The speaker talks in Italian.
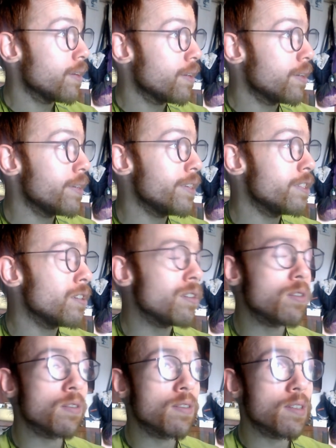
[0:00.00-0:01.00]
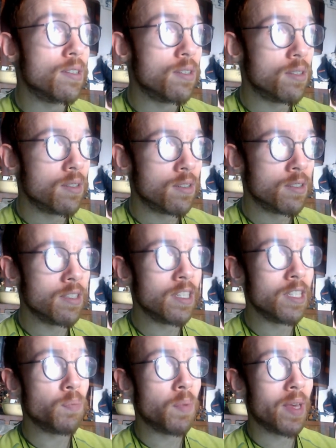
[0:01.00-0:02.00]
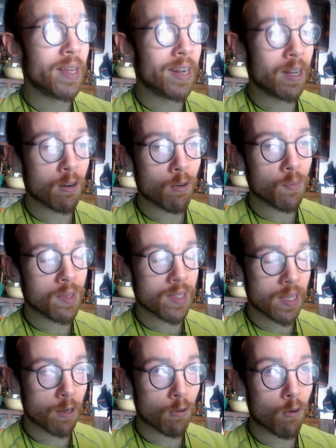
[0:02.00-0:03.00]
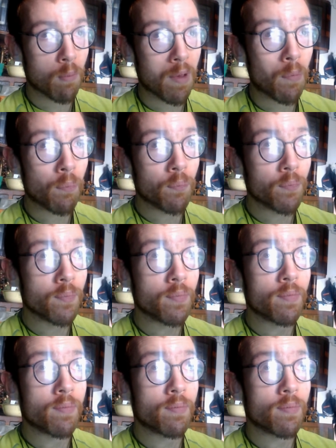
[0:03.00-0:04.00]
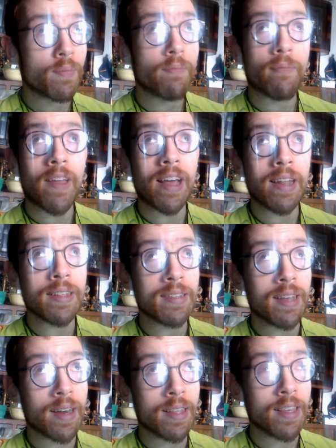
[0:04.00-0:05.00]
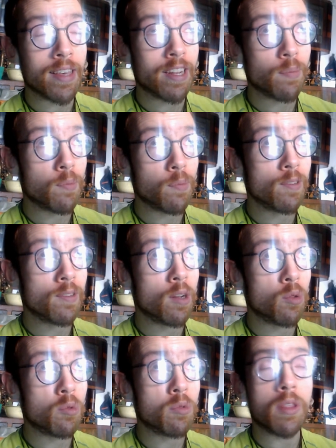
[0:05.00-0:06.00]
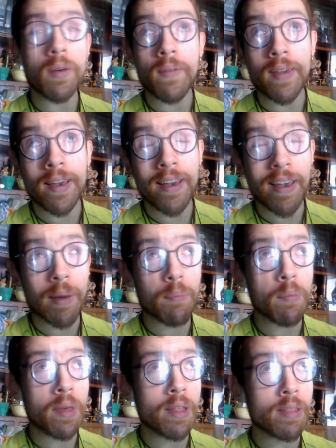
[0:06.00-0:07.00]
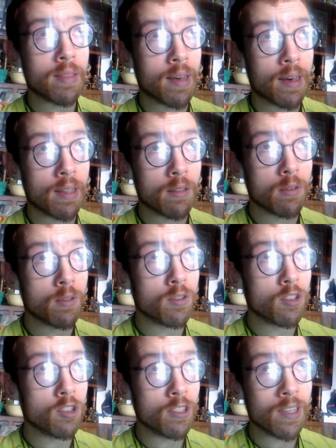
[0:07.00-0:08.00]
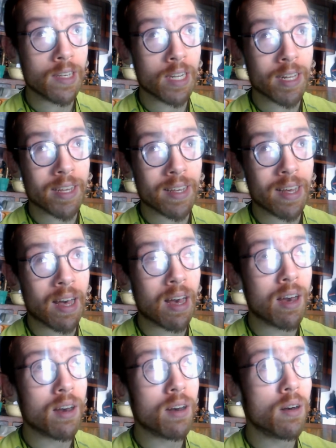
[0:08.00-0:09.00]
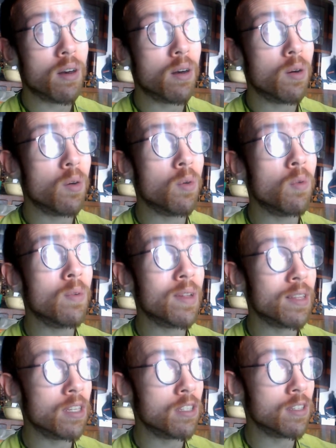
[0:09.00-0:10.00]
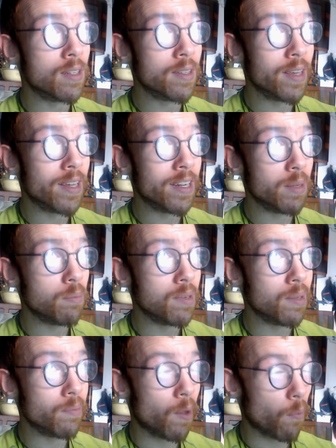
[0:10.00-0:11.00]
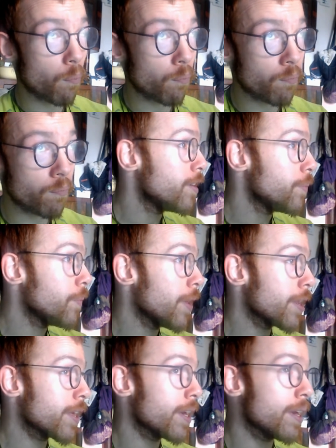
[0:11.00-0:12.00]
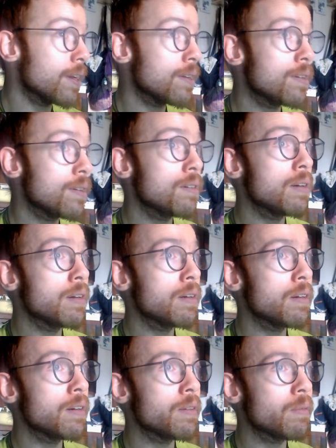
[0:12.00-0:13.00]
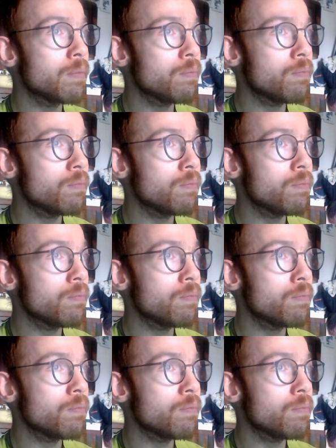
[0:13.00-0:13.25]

Il gioco si ispira, come da nome, alla saga di Harry Potter, tuttavia è ambientato circa una decina di anni prima, perché eh,